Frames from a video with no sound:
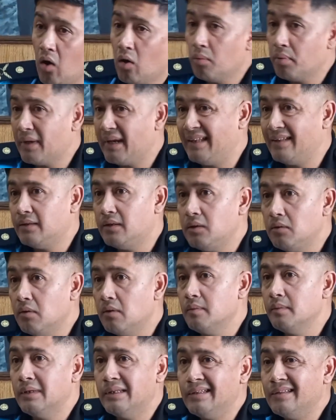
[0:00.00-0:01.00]

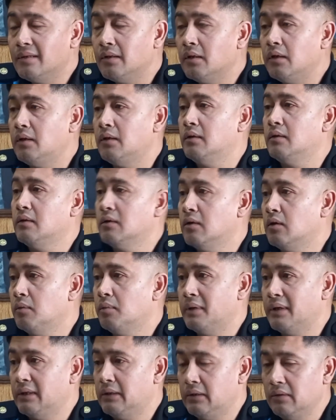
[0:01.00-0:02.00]
Objetivamente,
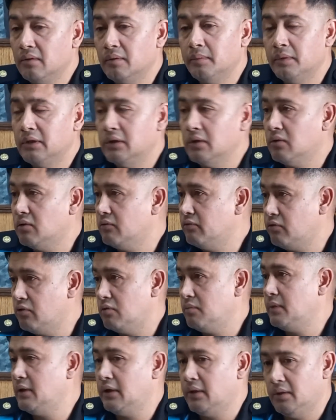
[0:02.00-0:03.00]
objetivamente
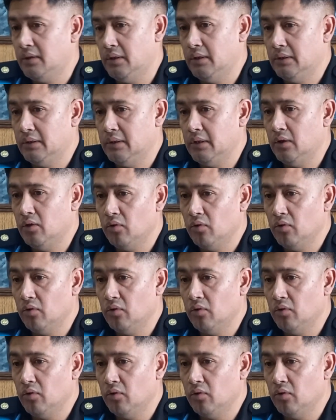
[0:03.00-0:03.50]
conforme este,